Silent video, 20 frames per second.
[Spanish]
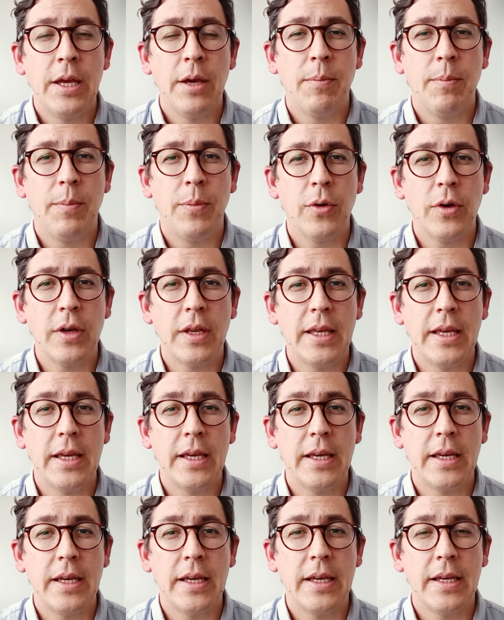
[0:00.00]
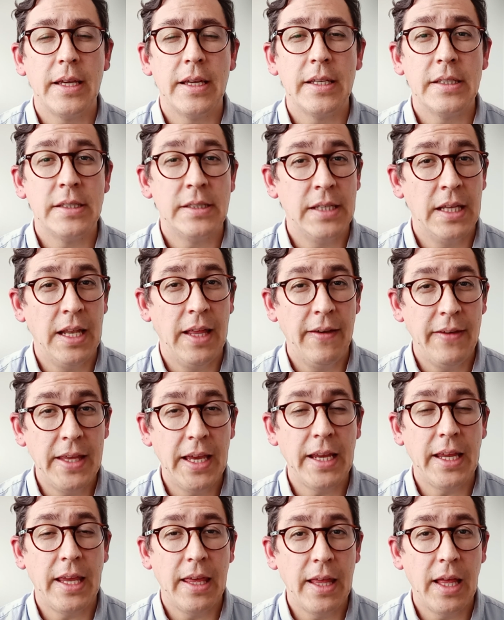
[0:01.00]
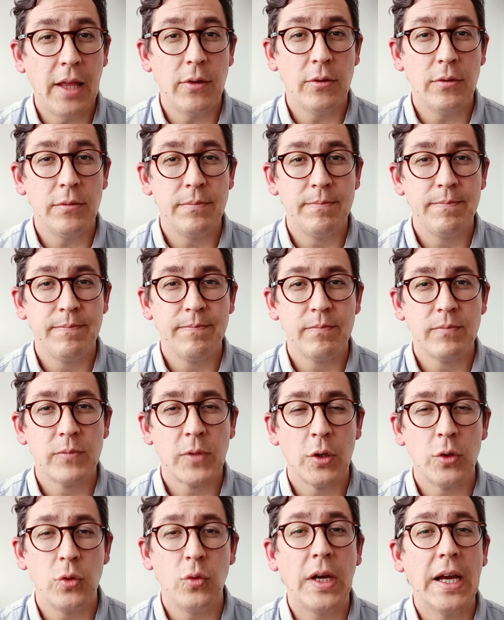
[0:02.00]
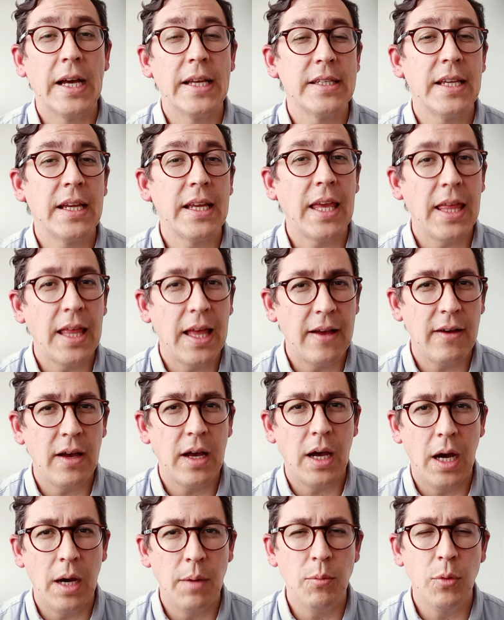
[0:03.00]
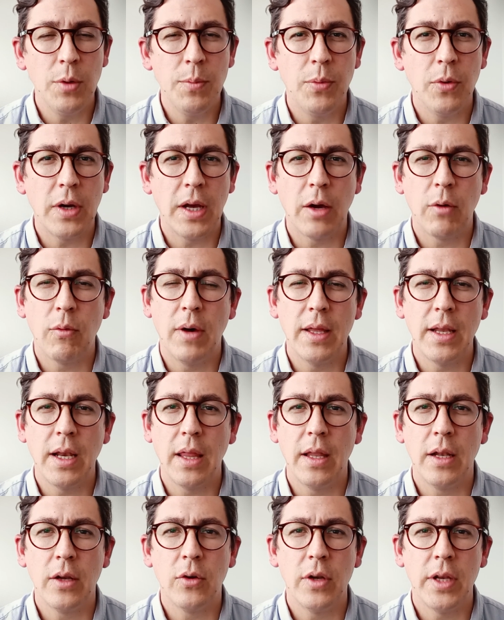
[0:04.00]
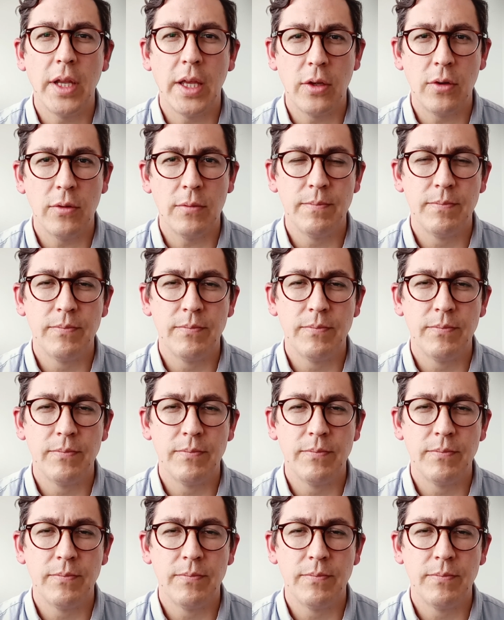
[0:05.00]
porque se le había quedado. Su casa quedaba a muy pocas cuadras del colegio.